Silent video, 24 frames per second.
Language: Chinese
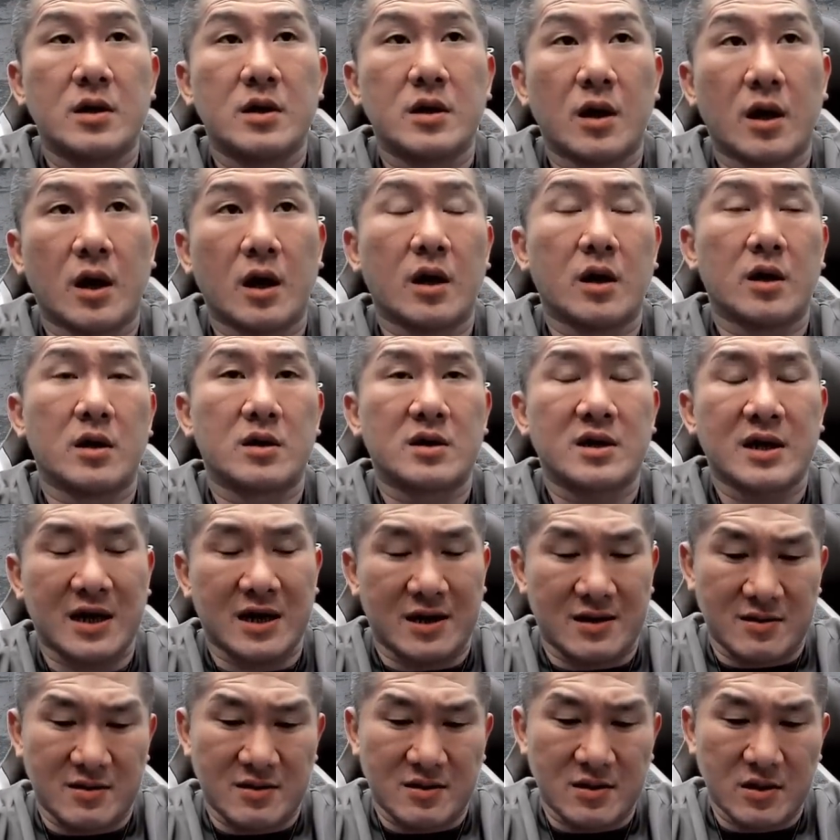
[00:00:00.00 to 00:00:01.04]
哦，
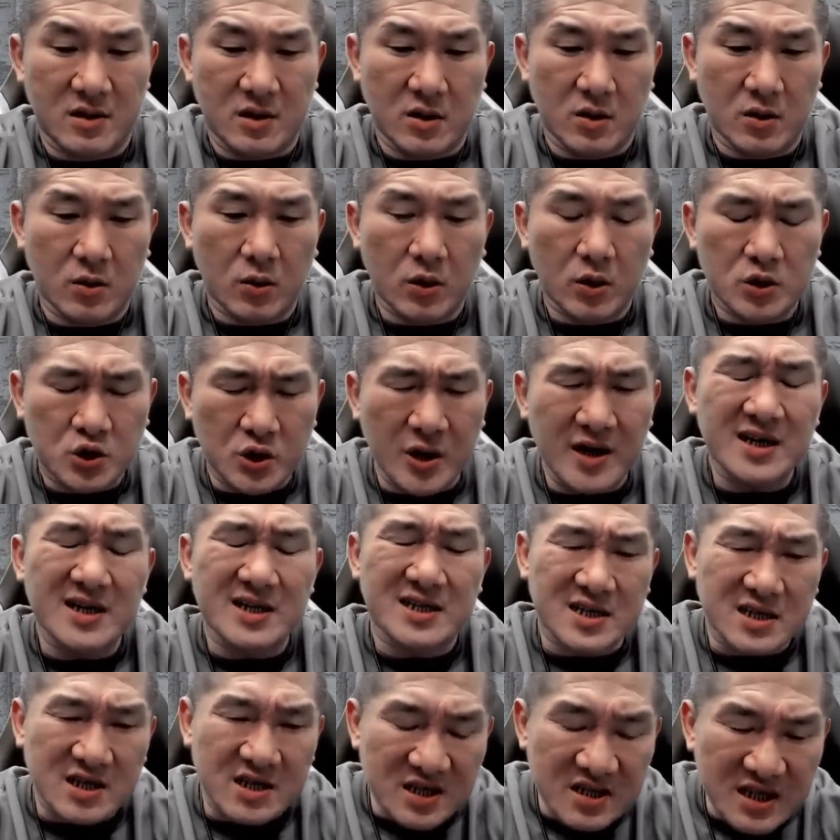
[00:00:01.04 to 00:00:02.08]
那我捐了
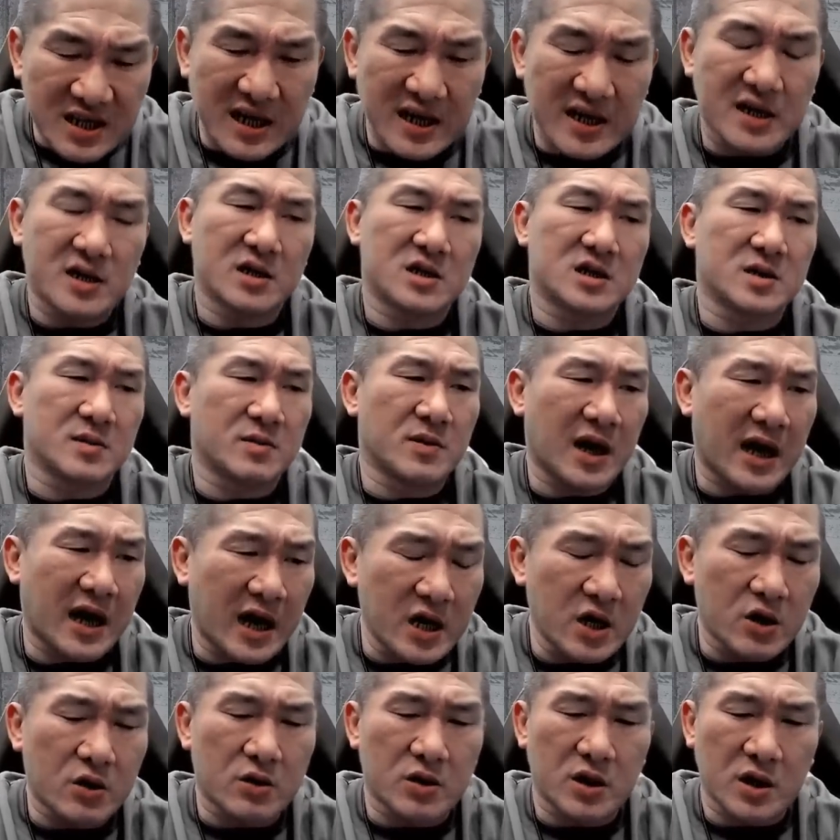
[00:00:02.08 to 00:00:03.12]
十年了，怎么还
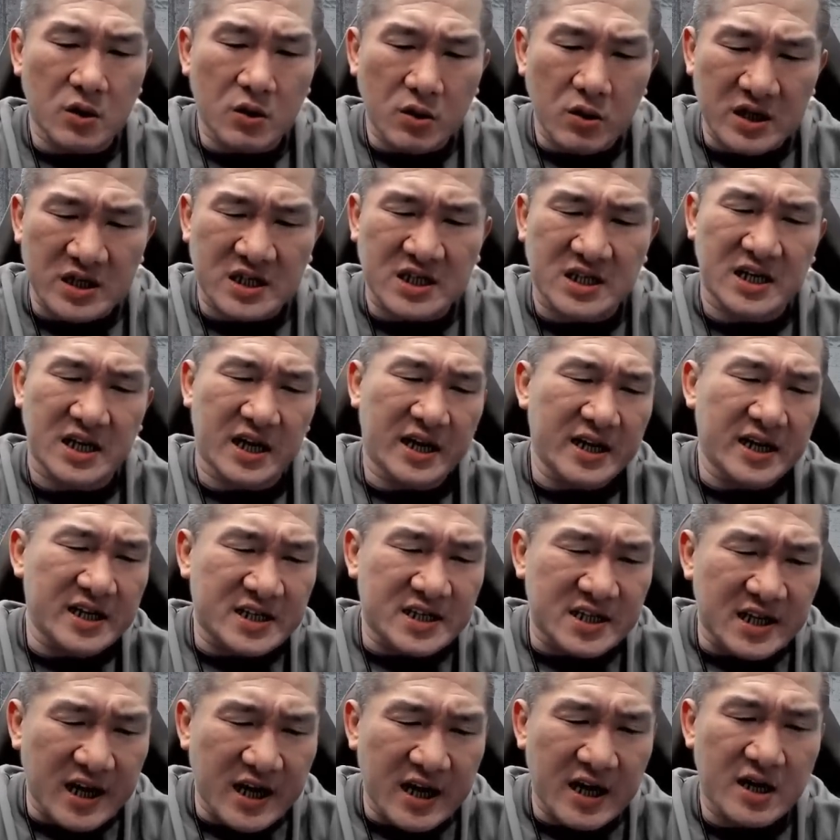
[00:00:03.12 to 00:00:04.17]
有人会写一
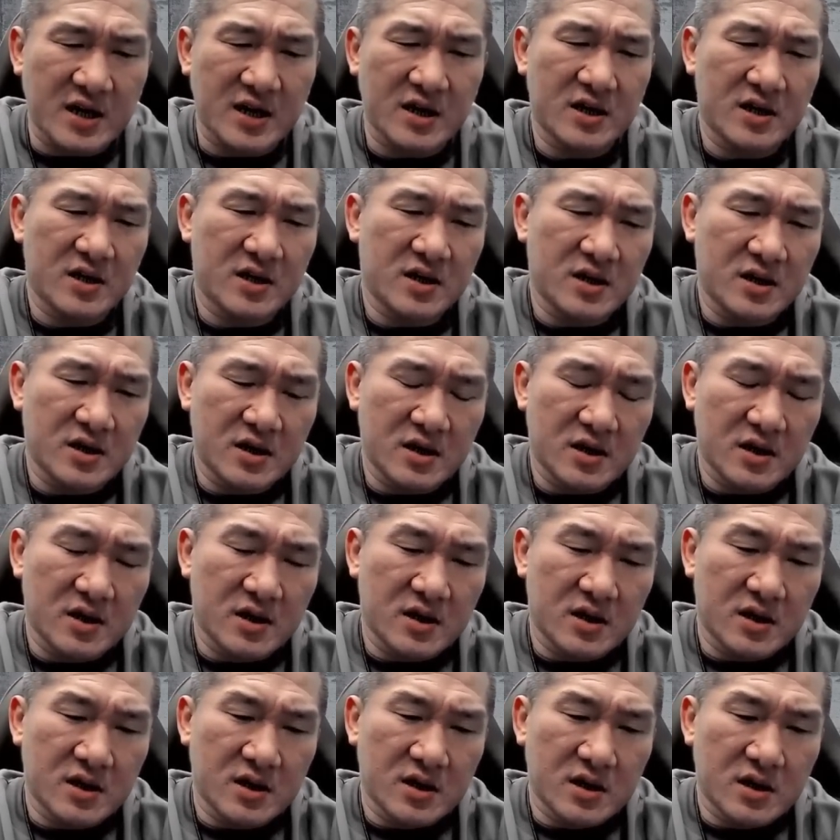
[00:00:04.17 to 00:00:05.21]
些
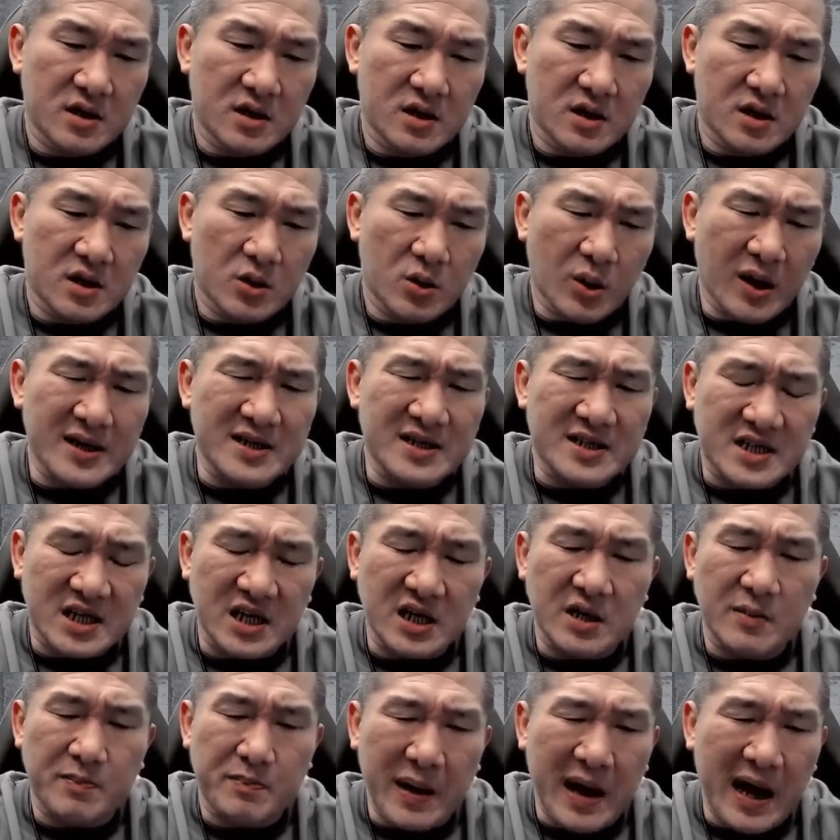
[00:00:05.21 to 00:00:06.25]
乱
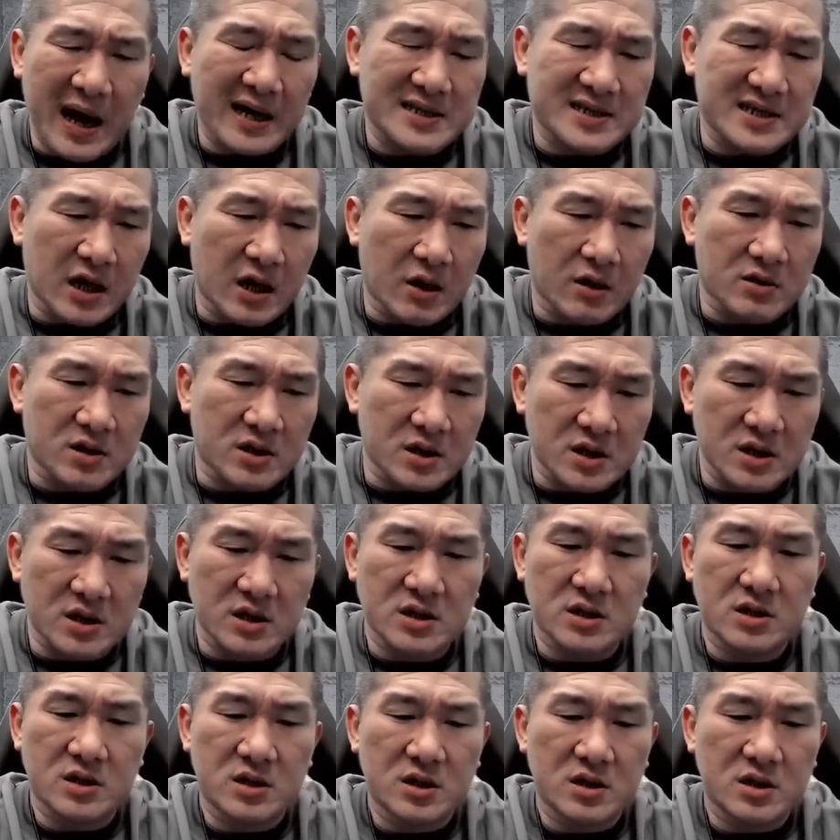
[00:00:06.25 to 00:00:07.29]
七八糟的
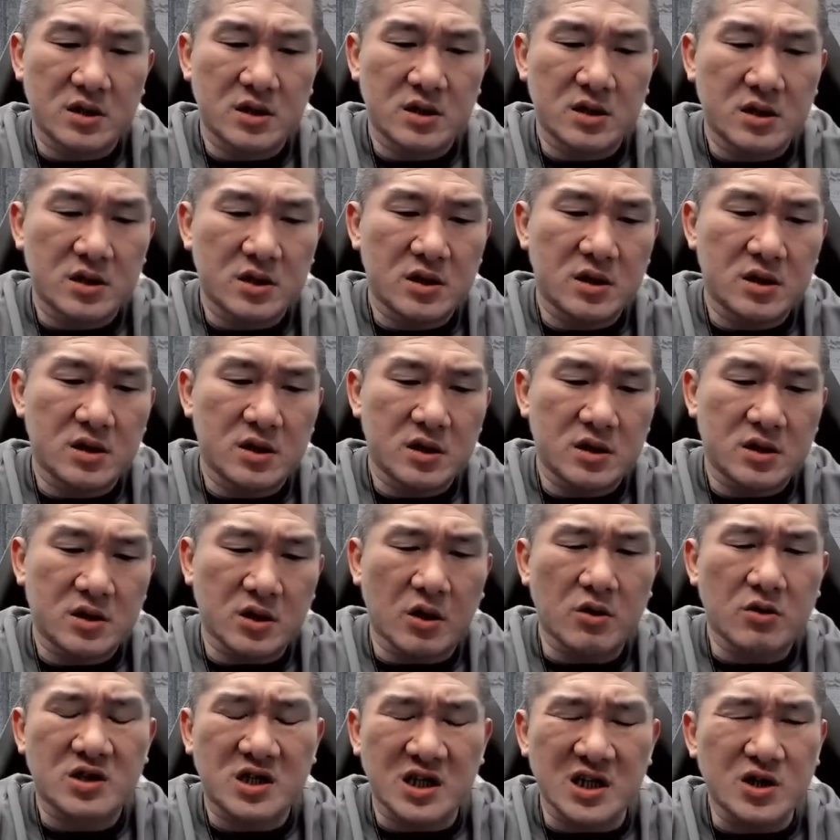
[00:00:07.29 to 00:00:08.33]

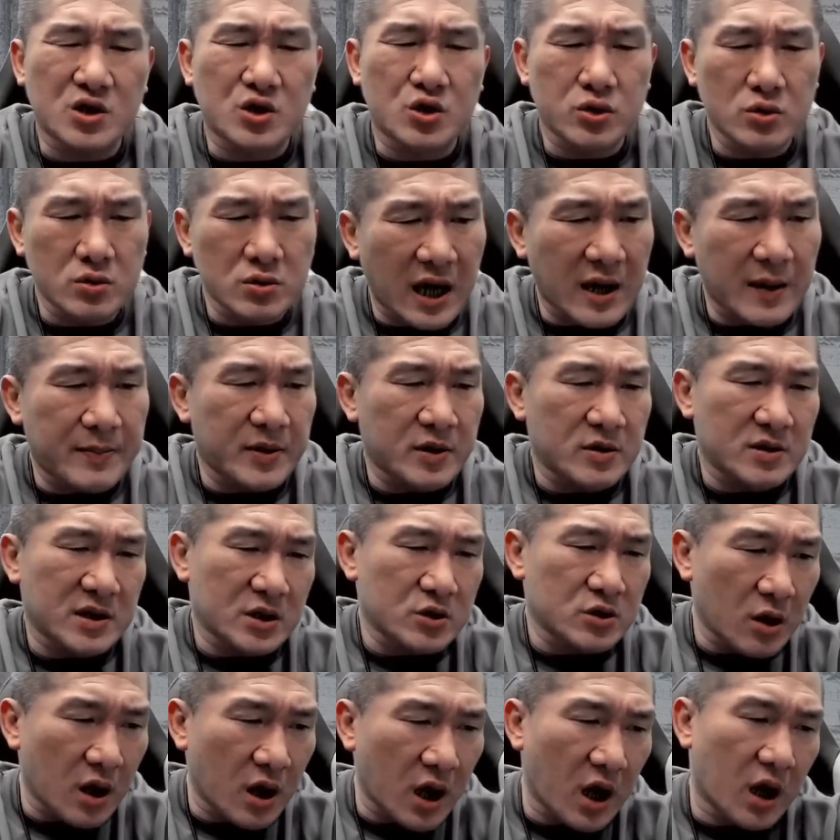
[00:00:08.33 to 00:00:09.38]
东西出来？比如
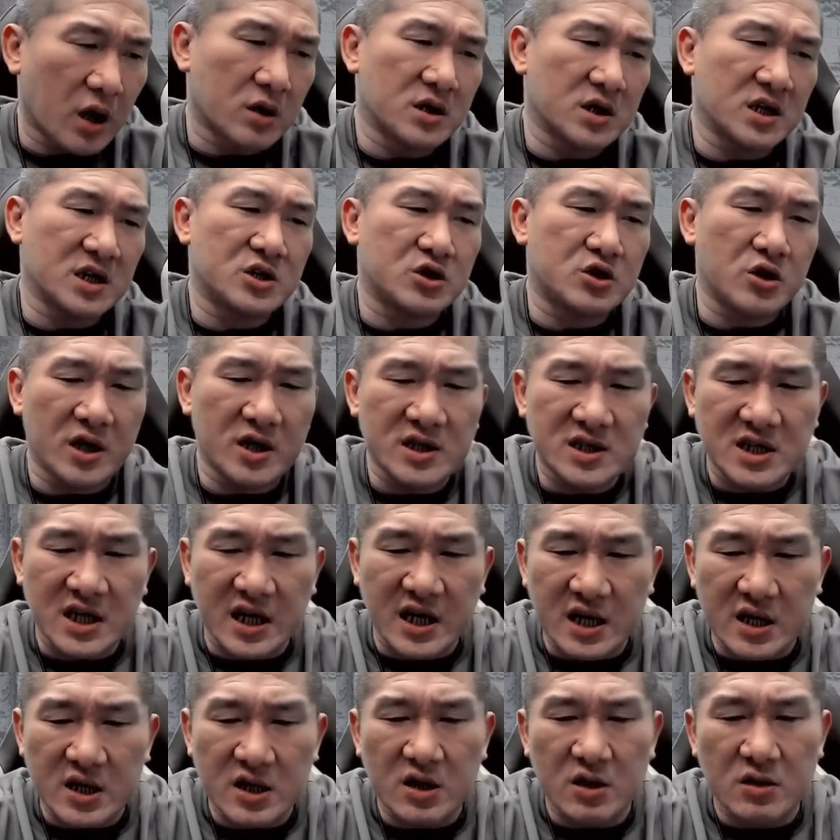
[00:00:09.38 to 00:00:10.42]
讲说，哦，你捐
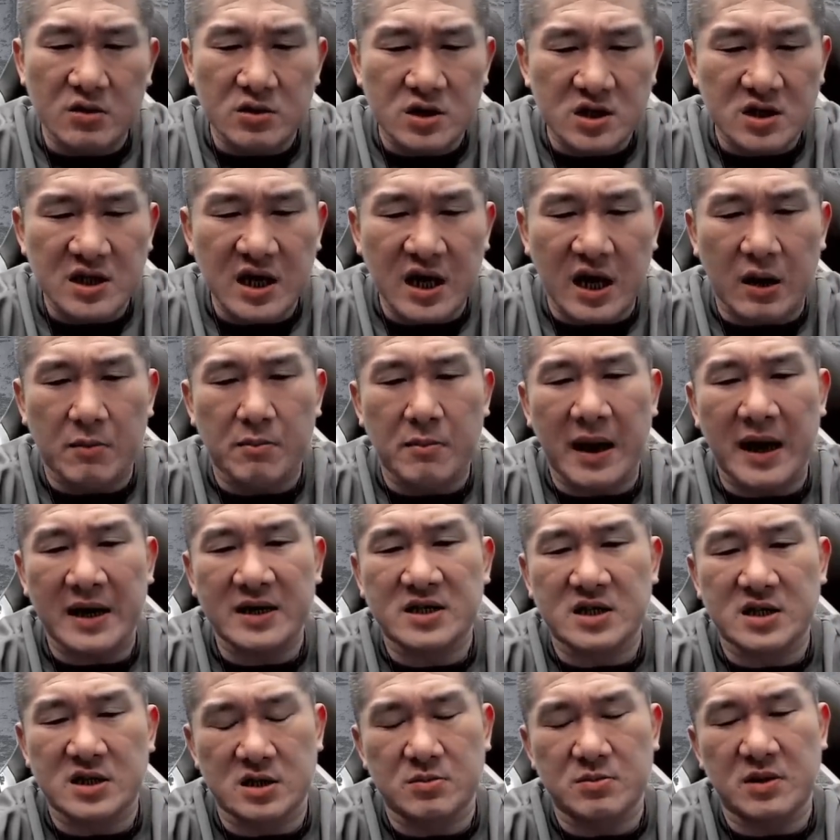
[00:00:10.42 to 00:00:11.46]
钱又是要买
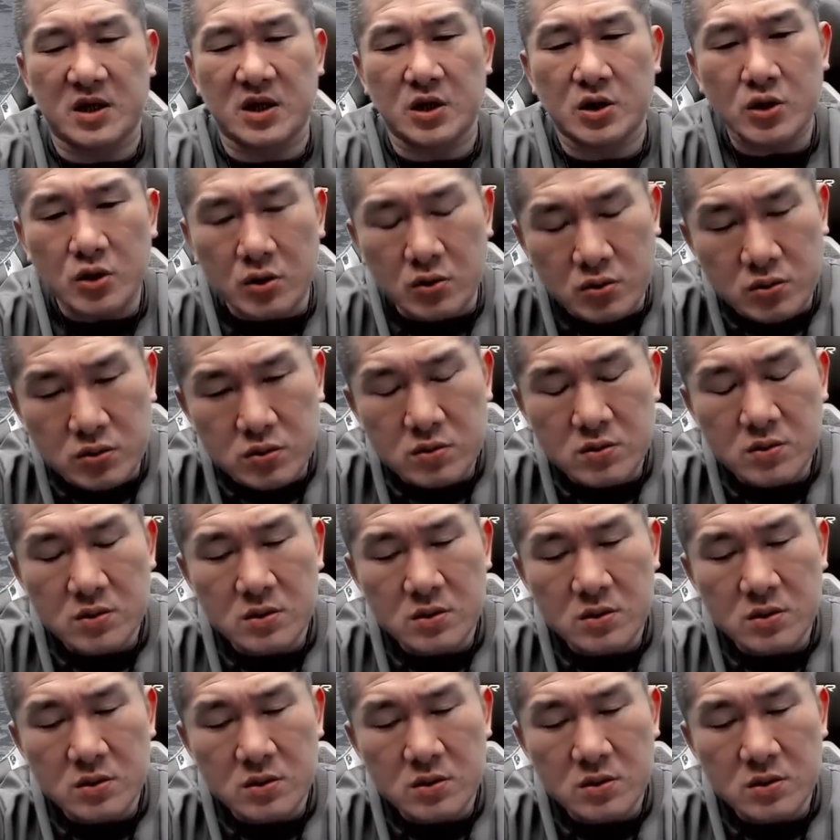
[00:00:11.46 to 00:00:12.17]
知名度？